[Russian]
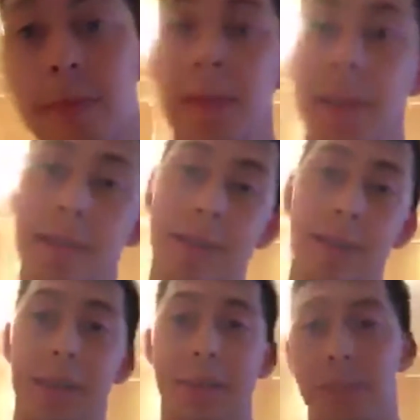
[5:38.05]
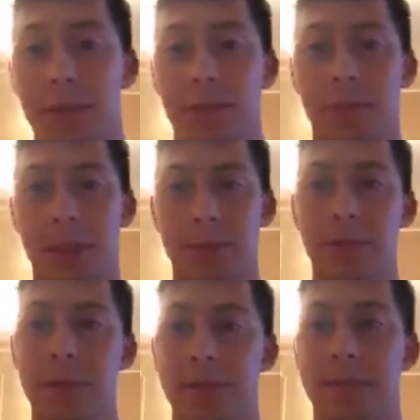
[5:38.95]
Так, так, так, по 100
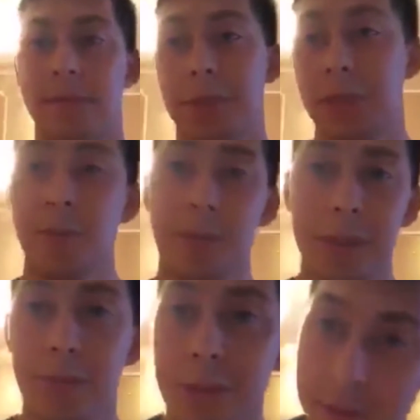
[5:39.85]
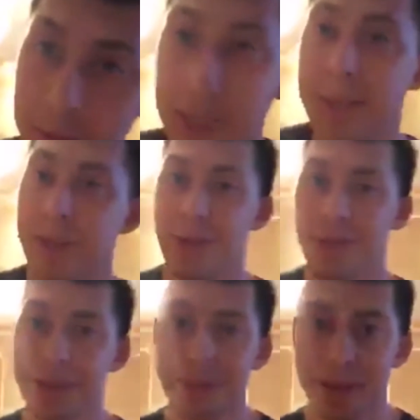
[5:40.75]
просмотров. За 100 просмотров вообще тебе ничего
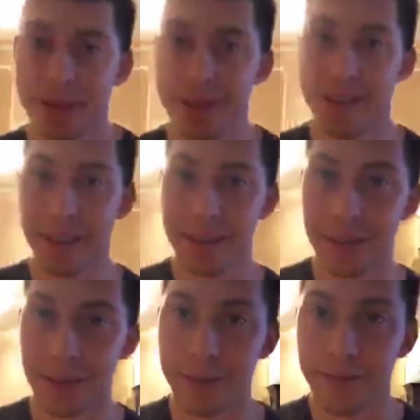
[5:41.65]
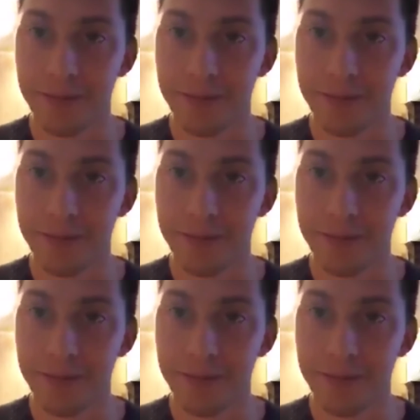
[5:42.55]
не заплатят, я так скажу.